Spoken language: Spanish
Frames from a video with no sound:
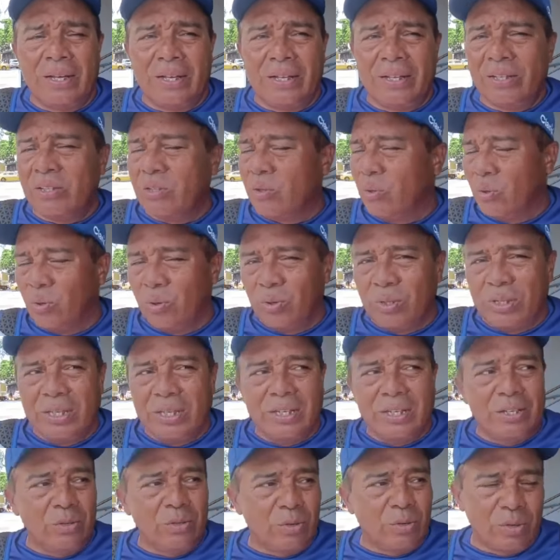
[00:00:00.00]
Eh, todos los
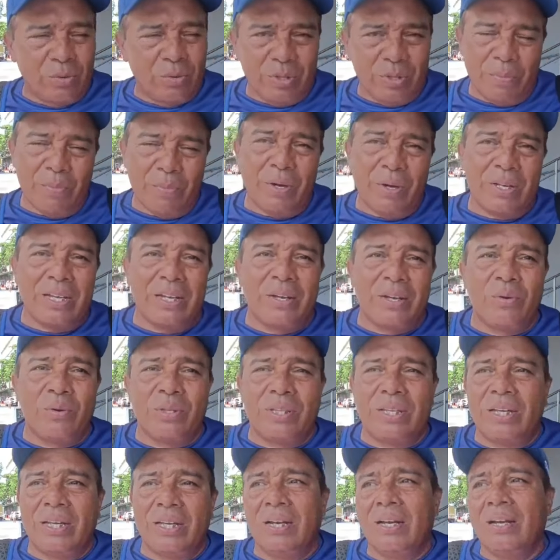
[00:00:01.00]
días nos reunimos aquí en el
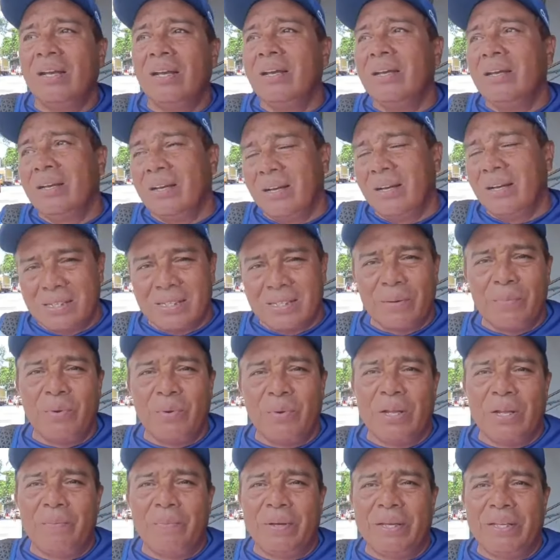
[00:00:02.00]
hotel,
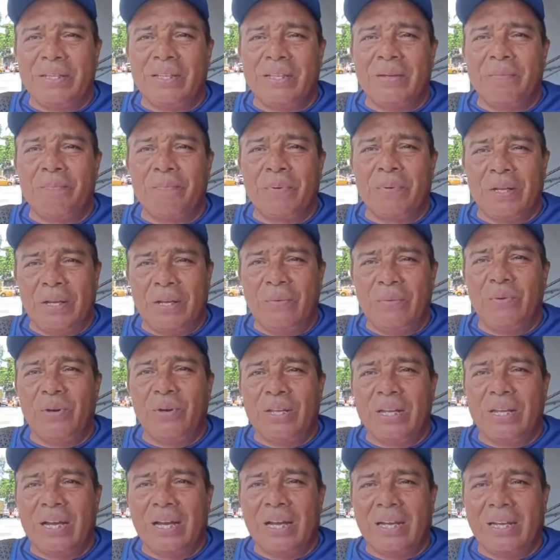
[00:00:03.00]
hacemos el meeting previo
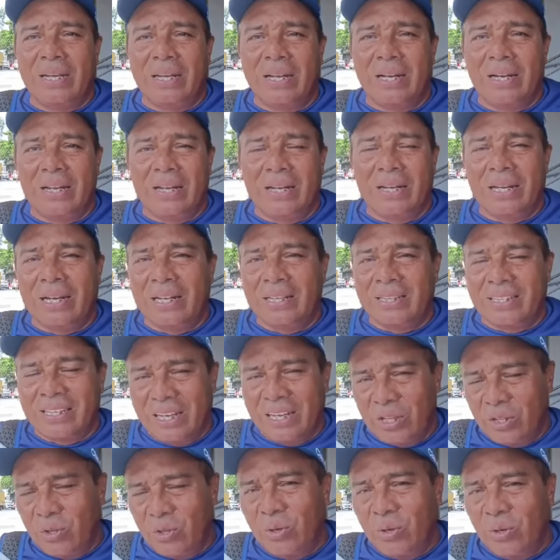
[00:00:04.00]
allá en el,
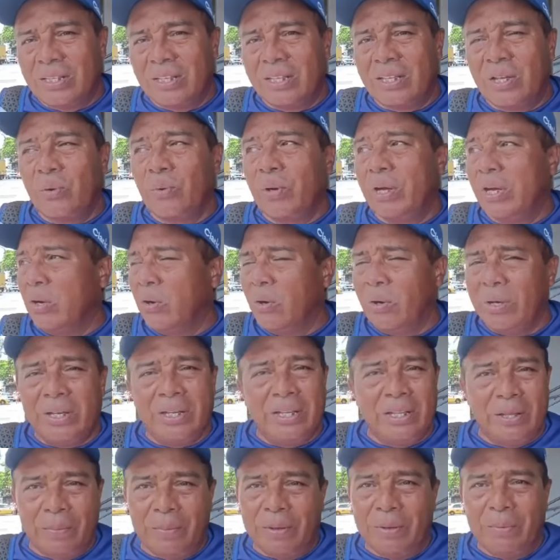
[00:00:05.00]
estadio antes de juego
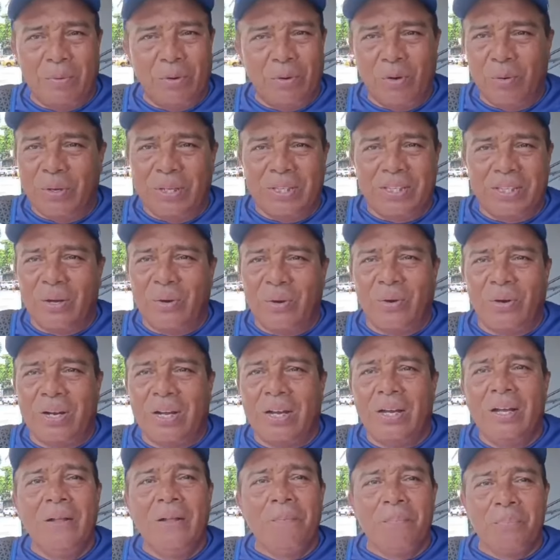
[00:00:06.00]
y, de, vos lo viste ahora,